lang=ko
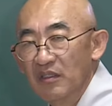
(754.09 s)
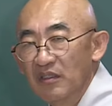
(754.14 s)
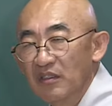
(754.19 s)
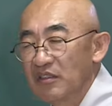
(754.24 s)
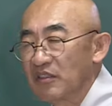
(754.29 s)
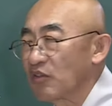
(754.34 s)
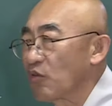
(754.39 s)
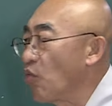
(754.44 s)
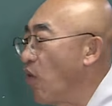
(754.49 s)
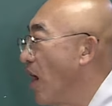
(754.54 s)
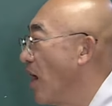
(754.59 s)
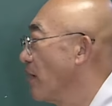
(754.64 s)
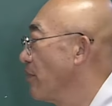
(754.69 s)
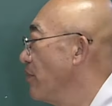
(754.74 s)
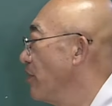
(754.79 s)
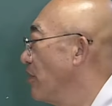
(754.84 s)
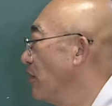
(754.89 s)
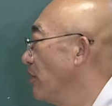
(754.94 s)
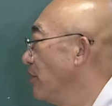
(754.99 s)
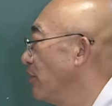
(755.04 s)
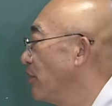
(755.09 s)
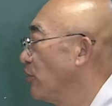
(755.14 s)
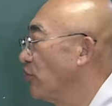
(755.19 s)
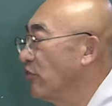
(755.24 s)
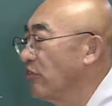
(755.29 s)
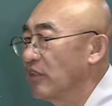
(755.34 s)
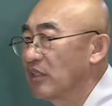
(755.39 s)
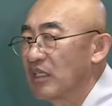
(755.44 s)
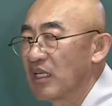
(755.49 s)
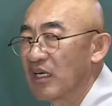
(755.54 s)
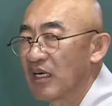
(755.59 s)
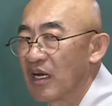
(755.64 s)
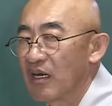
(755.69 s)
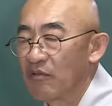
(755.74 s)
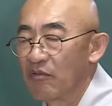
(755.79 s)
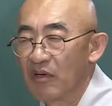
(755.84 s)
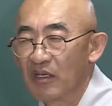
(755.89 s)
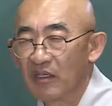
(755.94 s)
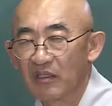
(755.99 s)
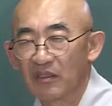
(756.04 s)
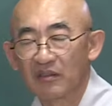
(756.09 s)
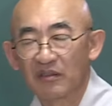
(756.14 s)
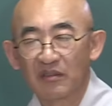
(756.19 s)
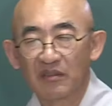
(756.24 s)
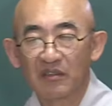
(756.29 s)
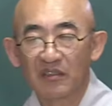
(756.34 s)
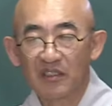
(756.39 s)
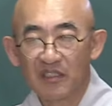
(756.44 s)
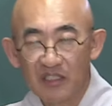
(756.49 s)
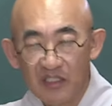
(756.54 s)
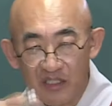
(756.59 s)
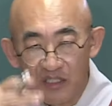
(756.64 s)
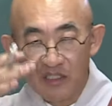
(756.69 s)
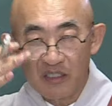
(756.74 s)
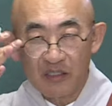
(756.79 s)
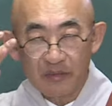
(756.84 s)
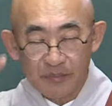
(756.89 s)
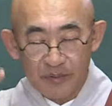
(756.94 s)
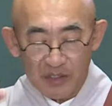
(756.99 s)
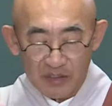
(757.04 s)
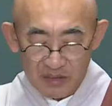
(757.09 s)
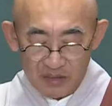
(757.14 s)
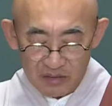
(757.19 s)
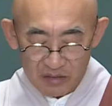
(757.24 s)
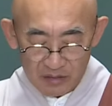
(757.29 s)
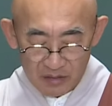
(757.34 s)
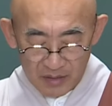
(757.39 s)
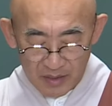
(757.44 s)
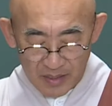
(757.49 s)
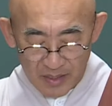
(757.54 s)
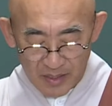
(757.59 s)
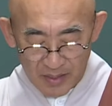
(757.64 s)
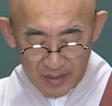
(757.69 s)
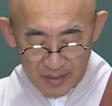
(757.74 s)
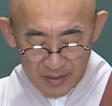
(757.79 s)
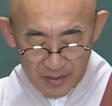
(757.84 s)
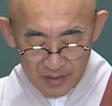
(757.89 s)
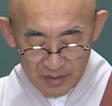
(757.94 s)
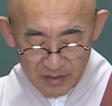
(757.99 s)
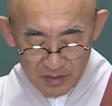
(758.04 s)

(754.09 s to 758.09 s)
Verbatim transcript: 그래서 광명을 비추었다라고 하는 것은 진리를 펼쳤다.